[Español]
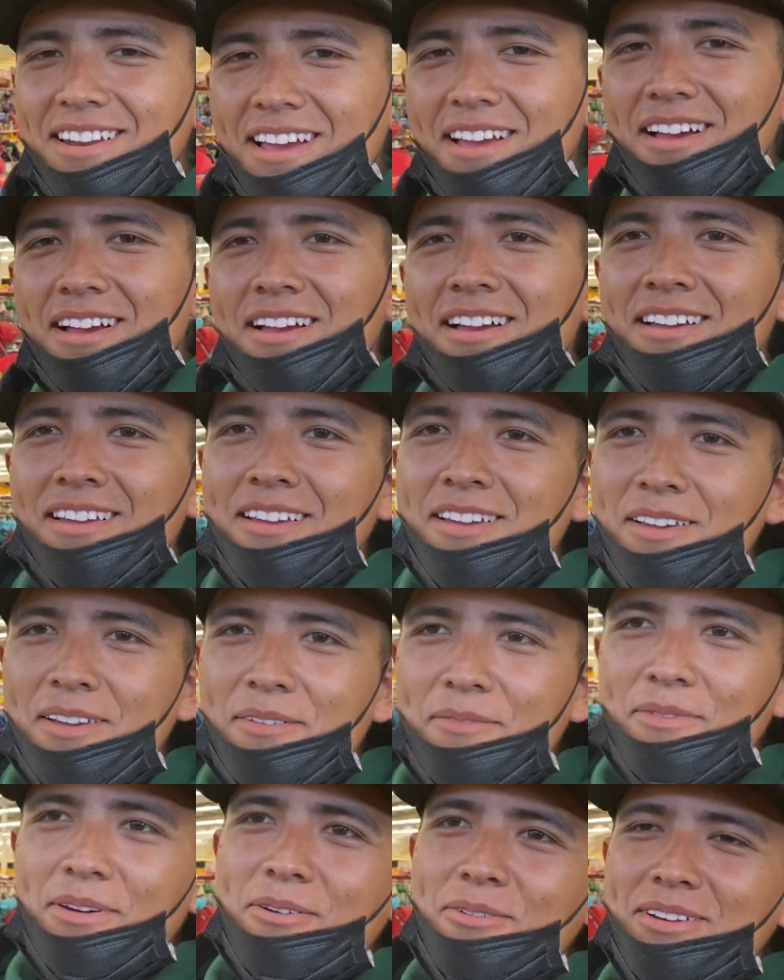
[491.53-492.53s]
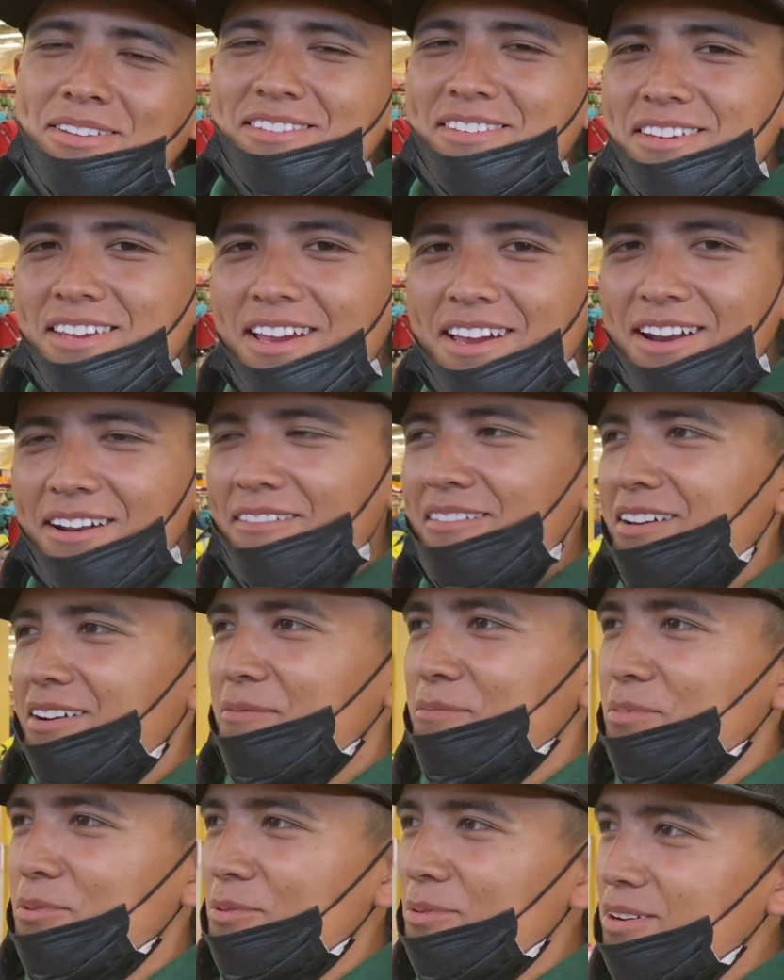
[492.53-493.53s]
da vergüencilla grabar en
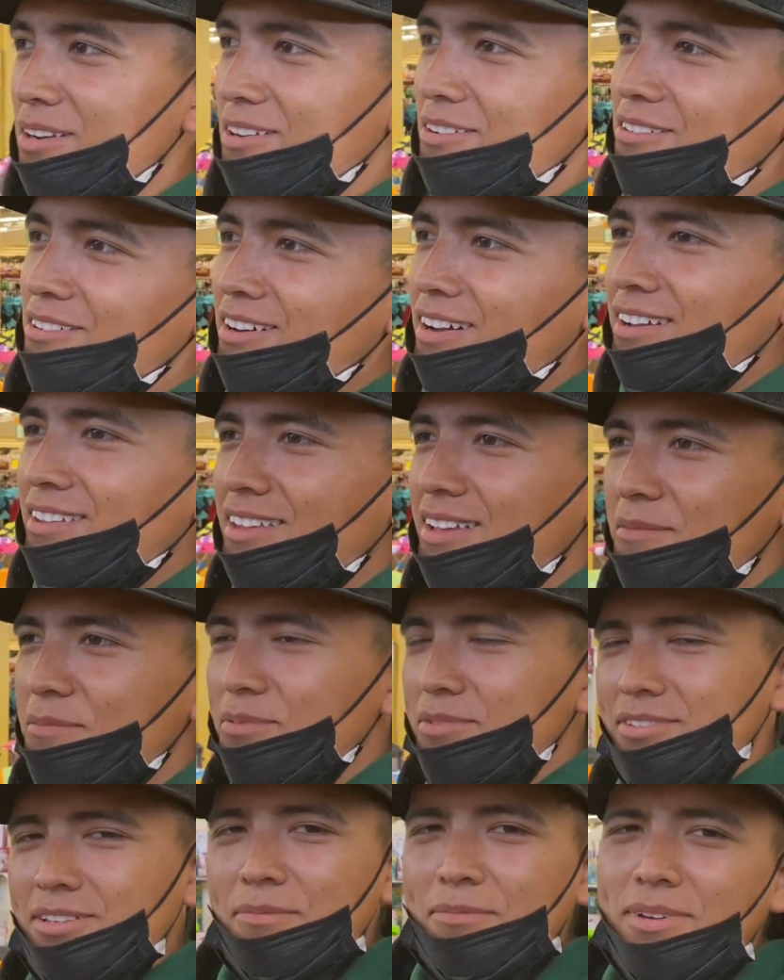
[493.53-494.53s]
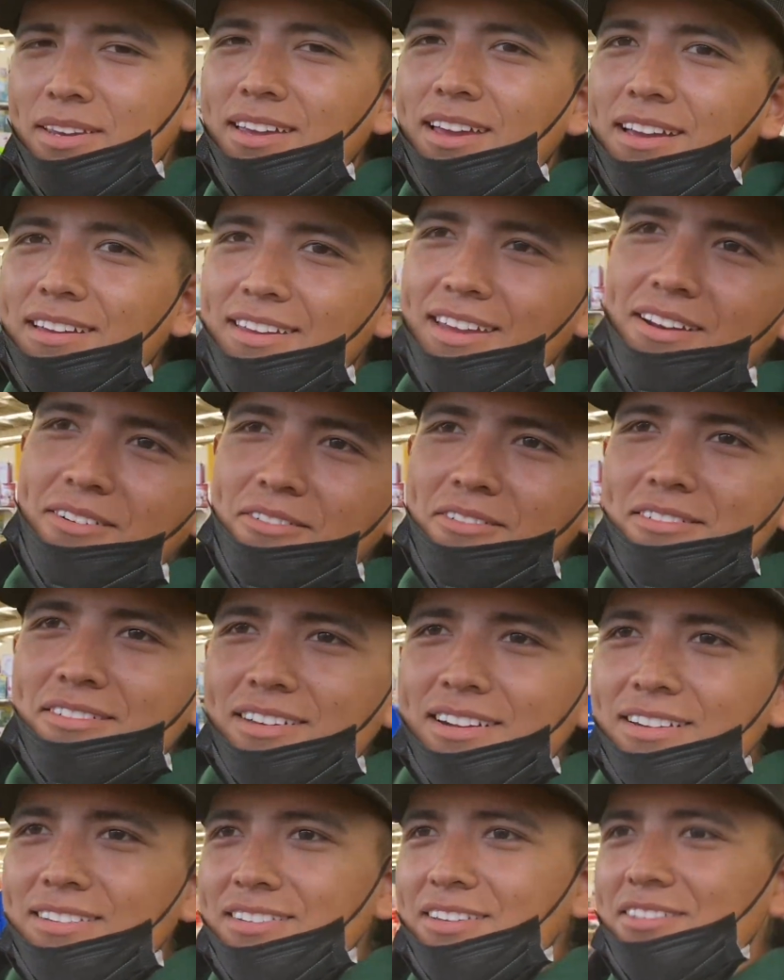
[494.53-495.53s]
público. La neta, pues a mí ya, no,
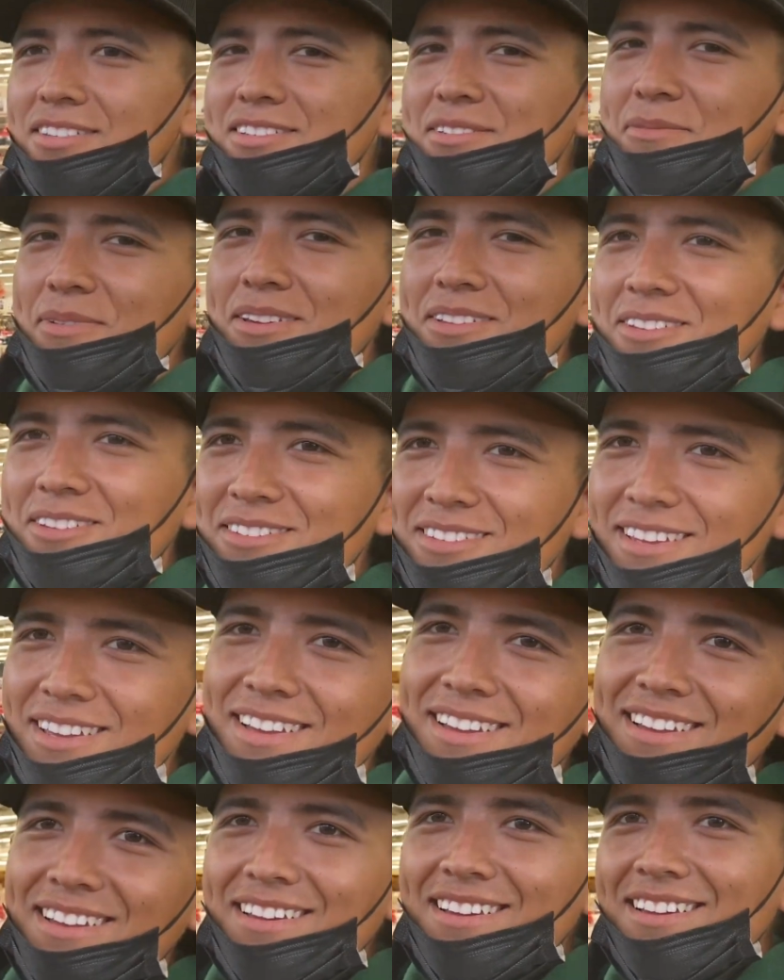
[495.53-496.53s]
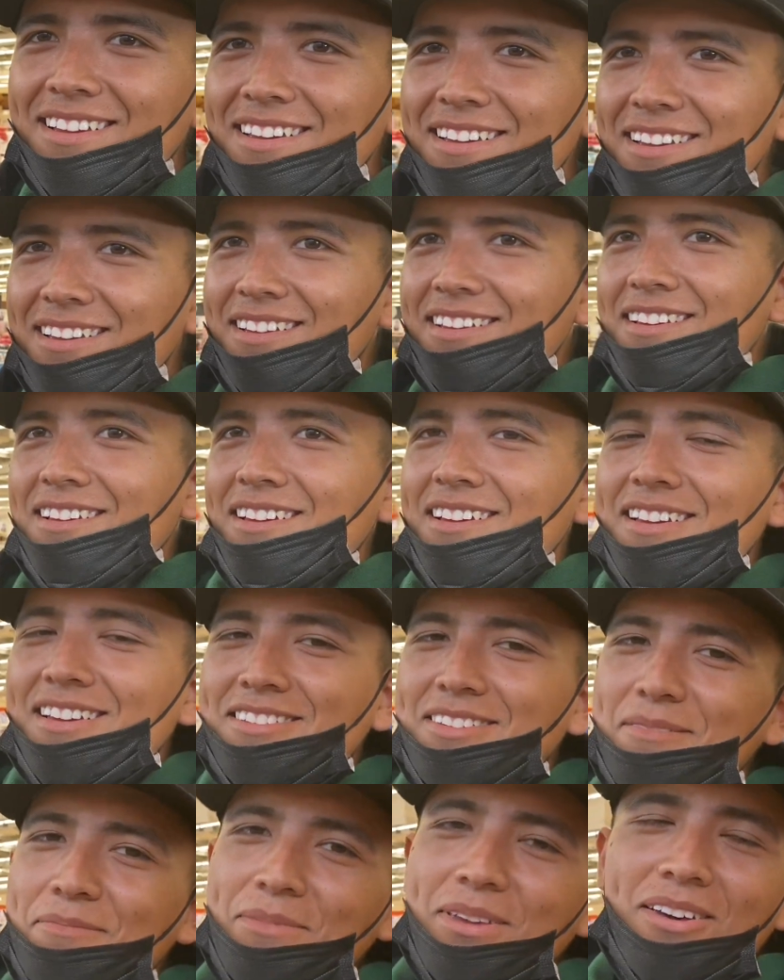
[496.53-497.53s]
gracias a se me quitó esa,
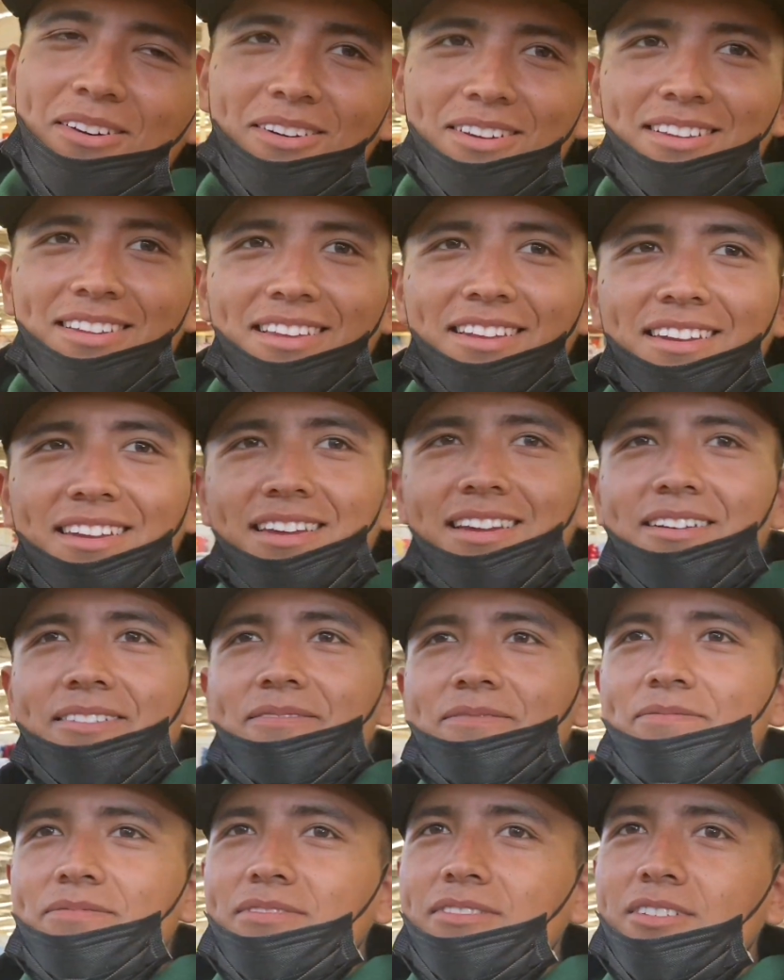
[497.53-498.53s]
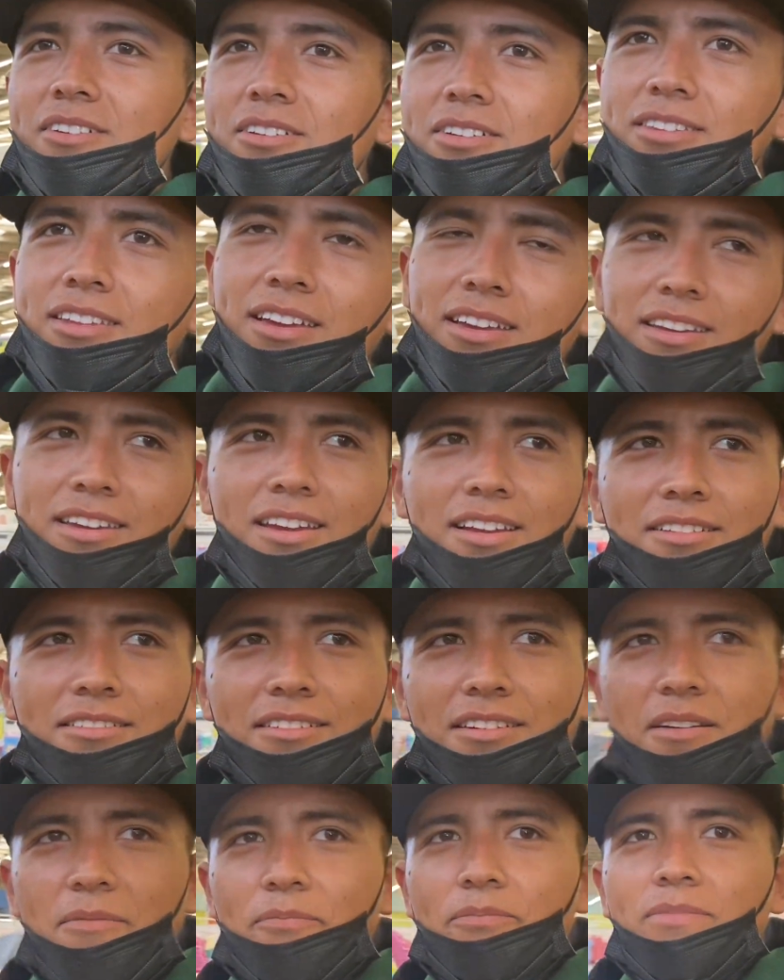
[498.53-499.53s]
ese miedo que tenía. Ahorita aquí,
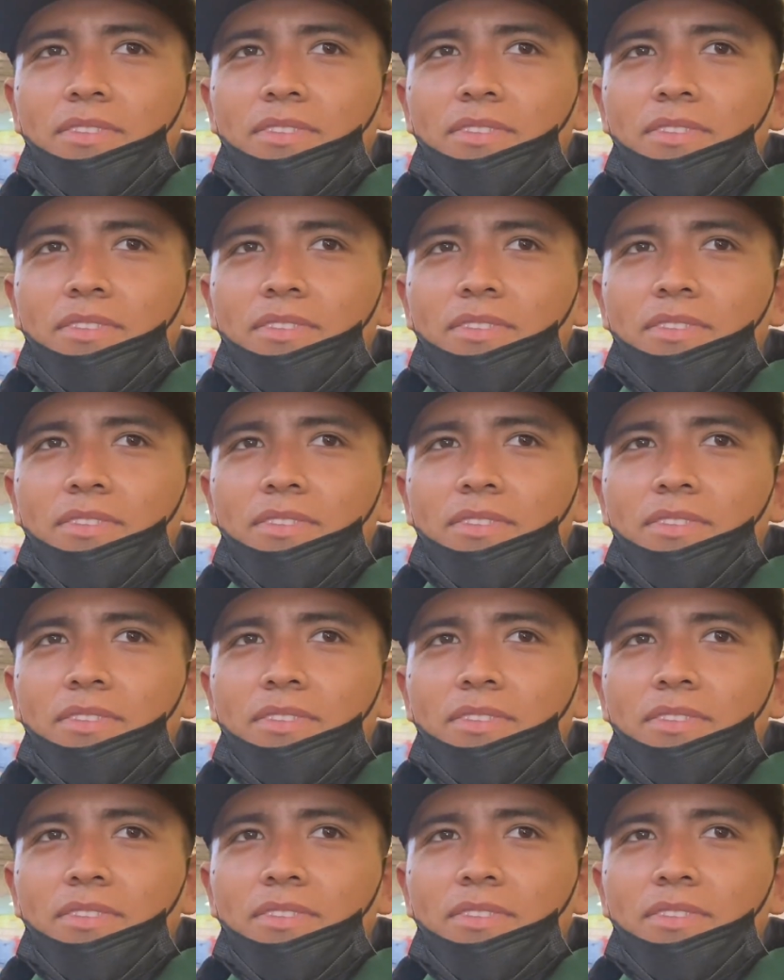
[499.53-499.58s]
Andra.